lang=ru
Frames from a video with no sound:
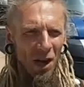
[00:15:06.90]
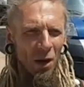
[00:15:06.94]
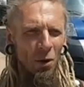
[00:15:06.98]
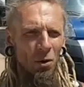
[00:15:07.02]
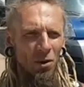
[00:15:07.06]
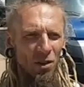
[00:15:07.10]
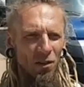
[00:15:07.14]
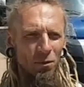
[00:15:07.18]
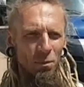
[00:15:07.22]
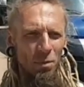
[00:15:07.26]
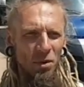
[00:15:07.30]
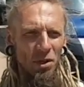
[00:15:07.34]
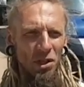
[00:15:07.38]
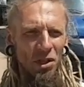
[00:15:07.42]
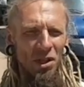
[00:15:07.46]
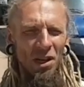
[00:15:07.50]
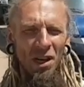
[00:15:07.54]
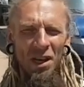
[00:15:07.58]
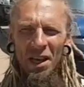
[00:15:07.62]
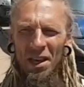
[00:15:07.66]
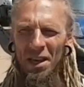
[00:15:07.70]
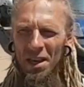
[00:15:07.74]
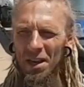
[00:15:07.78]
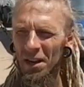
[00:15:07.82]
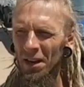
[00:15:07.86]
какое-то
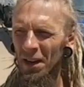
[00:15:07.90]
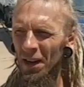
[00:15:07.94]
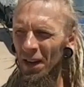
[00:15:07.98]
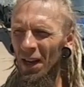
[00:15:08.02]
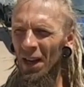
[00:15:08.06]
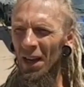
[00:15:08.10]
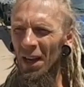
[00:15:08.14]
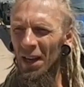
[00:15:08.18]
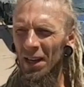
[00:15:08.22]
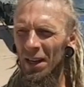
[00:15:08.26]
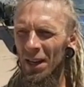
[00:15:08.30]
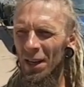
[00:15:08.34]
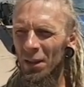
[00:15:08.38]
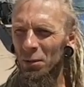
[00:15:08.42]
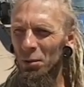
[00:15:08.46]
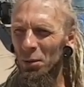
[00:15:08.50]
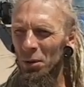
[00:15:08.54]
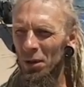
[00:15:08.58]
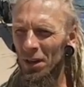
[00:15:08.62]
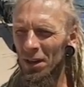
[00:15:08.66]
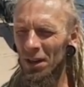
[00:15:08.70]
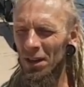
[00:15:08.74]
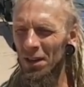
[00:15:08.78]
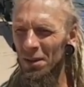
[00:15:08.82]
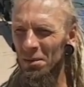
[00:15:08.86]
впечатление
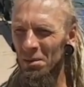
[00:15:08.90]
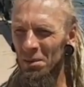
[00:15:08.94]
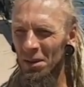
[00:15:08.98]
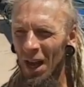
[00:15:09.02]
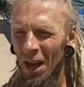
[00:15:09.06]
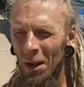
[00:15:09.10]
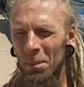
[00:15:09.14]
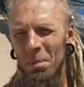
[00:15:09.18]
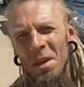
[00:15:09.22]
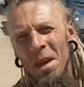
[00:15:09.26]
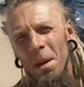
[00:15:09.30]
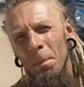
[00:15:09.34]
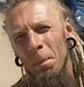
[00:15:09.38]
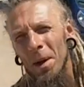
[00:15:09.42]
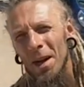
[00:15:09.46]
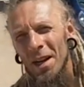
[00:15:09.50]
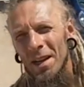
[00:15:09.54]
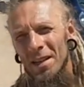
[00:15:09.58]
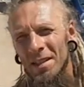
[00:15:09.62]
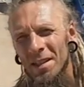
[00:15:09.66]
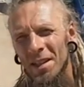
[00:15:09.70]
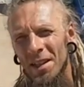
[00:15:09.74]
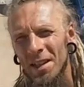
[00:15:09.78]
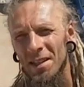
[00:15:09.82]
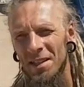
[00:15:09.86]
которая, как мне
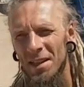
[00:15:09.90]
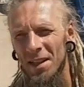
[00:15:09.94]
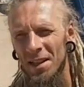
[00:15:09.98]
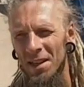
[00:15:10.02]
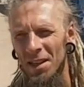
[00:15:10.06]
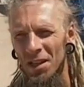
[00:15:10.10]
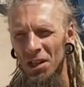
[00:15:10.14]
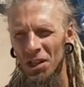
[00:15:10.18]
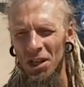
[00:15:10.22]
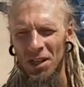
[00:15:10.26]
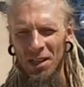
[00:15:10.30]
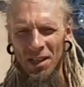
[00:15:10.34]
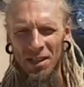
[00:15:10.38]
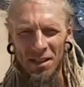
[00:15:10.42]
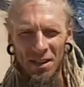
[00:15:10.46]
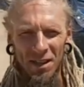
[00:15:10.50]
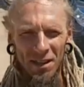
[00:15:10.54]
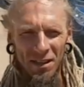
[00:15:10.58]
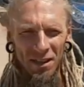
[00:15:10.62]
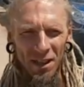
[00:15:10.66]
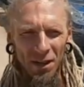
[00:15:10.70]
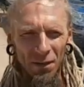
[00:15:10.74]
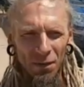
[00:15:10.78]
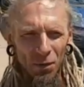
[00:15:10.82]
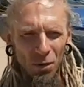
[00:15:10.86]
показалось, отличалась от
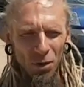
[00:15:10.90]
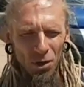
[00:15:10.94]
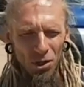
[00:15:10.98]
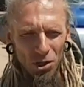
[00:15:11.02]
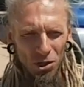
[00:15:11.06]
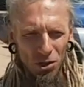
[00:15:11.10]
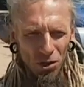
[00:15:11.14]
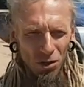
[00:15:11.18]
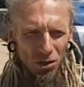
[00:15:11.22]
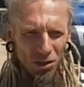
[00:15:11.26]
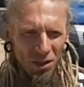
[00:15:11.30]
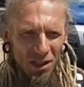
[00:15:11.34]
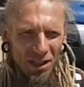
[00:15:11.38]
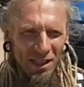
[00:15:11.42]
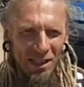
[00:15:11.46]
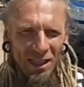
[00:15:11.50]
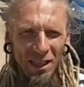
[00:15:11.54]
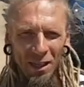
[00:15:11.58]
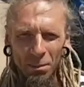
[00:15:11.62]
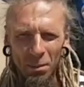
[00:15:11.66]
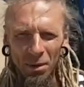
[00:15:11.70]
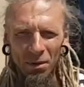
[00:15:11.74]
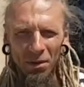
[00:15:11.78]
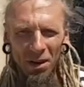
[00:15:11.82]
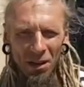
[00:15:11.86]
того,
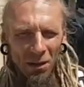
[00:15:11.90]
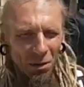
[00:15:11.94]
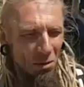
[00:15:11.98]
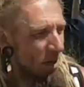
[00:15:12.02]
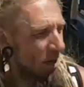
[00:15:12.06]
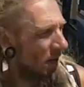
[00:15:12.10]
где бывал он